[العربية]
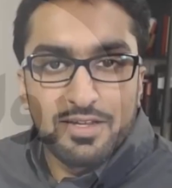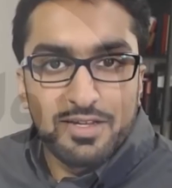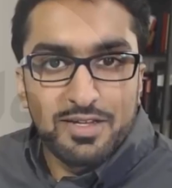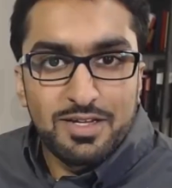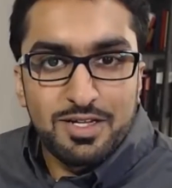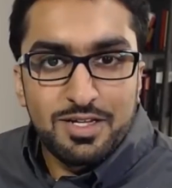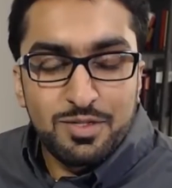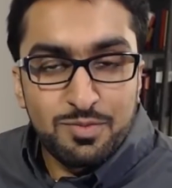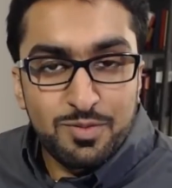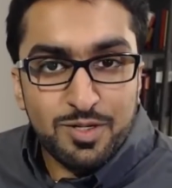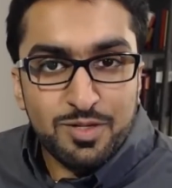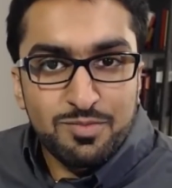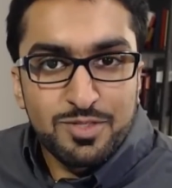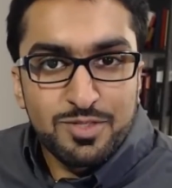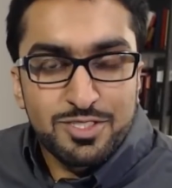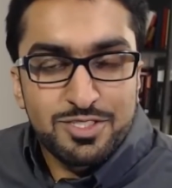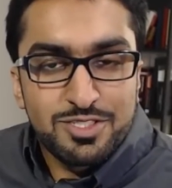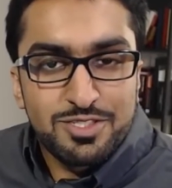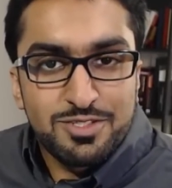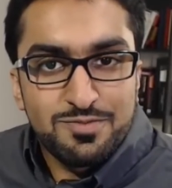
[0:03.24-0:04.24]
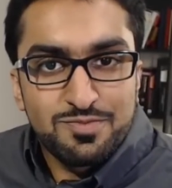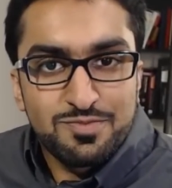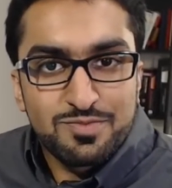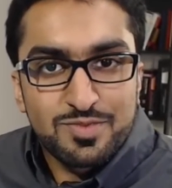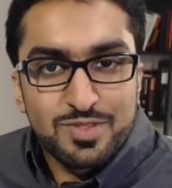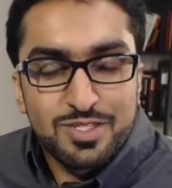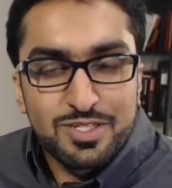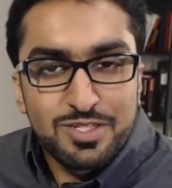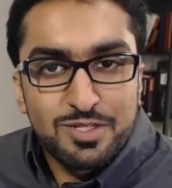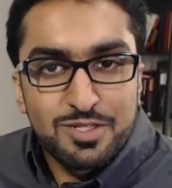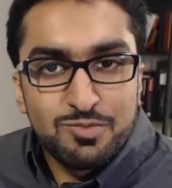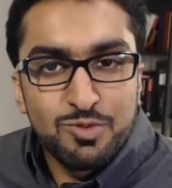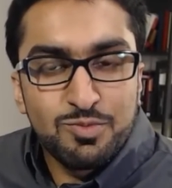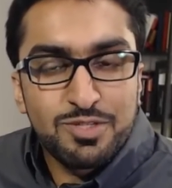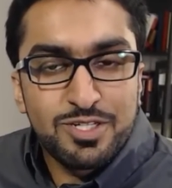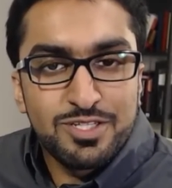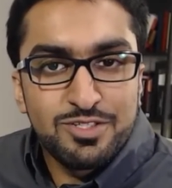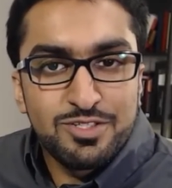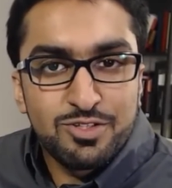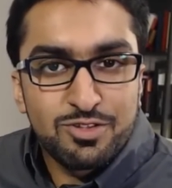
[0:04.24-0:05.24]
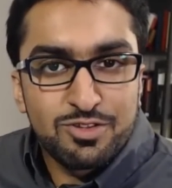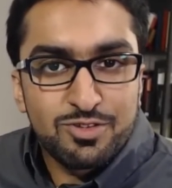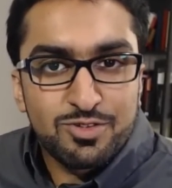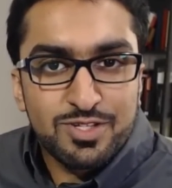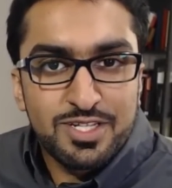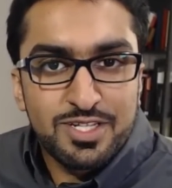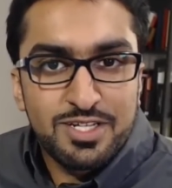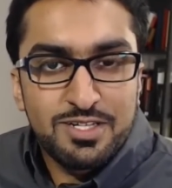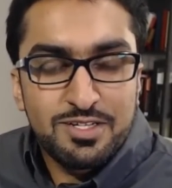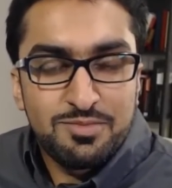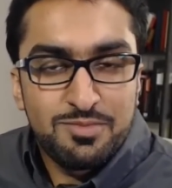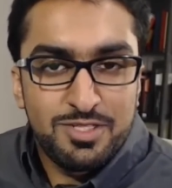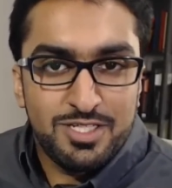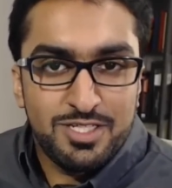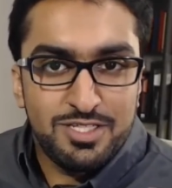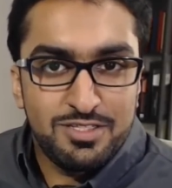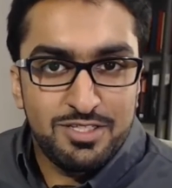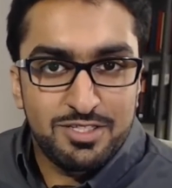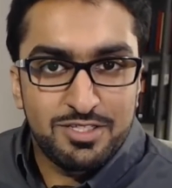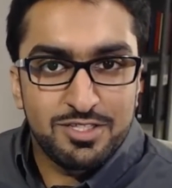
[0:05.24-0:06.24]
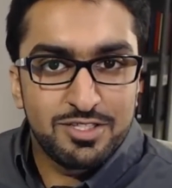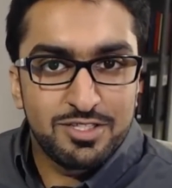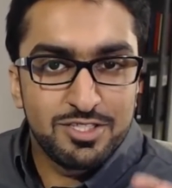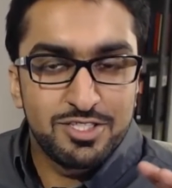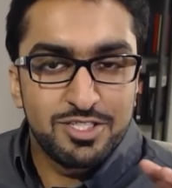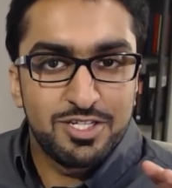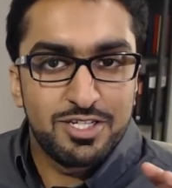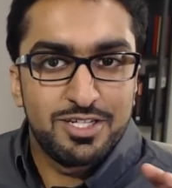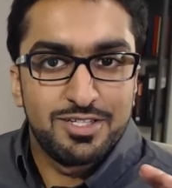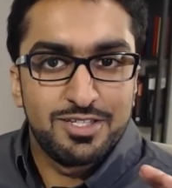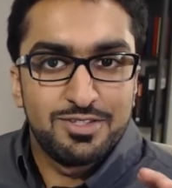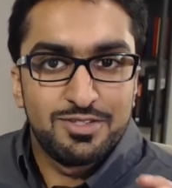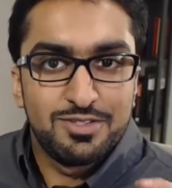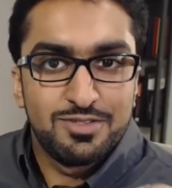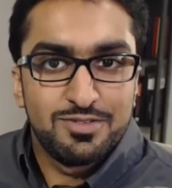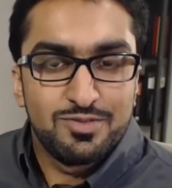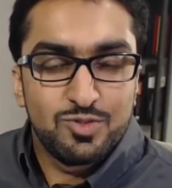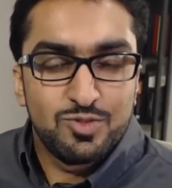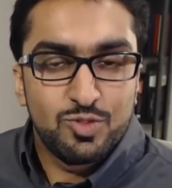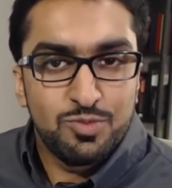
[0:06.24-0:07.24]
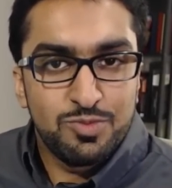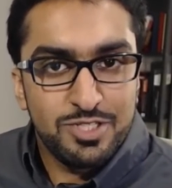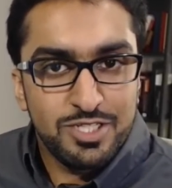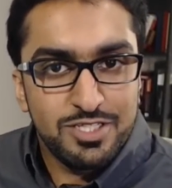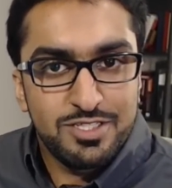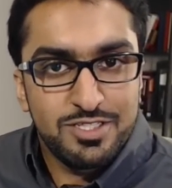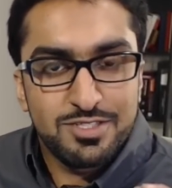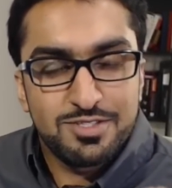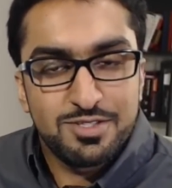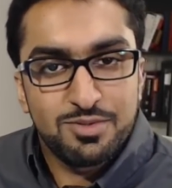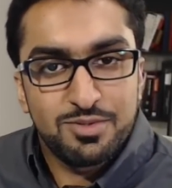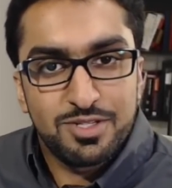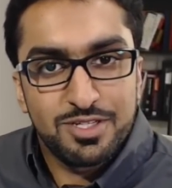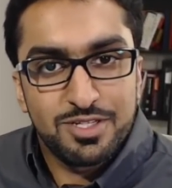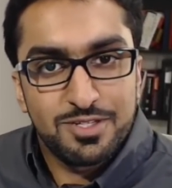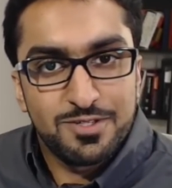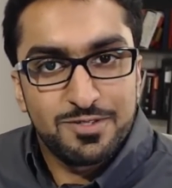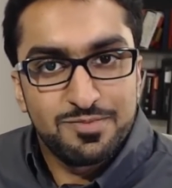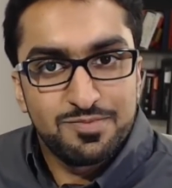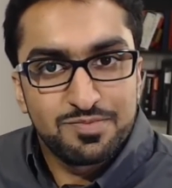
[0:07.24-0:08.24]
البرمجة ممكن ننظر لها من عدة اتجاهات ومن عدة زوايا